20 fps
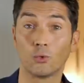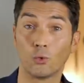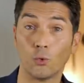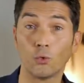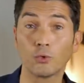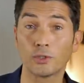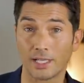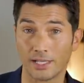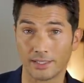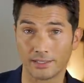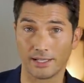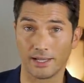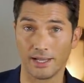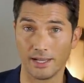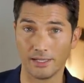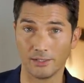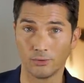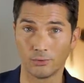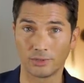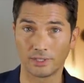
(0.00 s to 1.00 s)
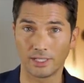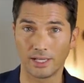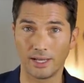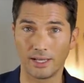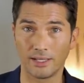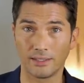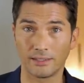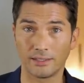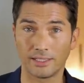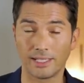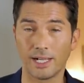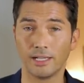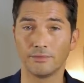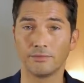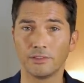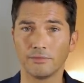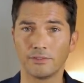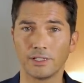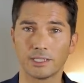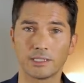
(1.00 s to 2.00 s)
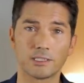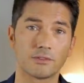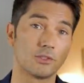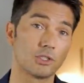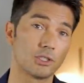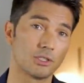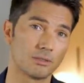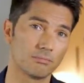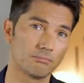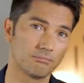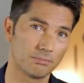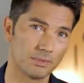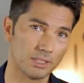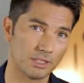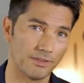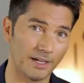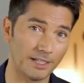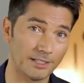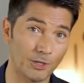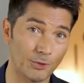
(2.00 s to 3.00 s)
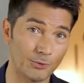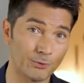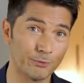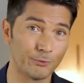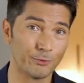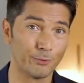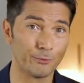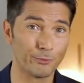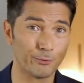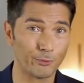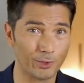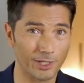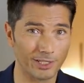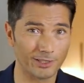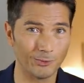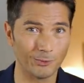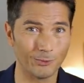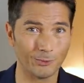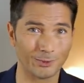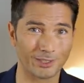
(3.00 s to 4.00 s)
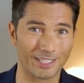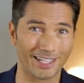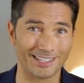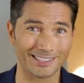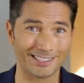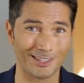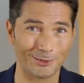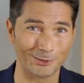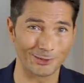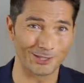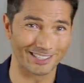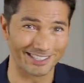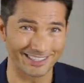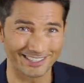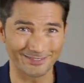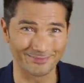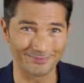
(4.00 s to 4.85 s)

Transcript: Rotanteil und einen Kelvinwert zwischen 2500 und 3000.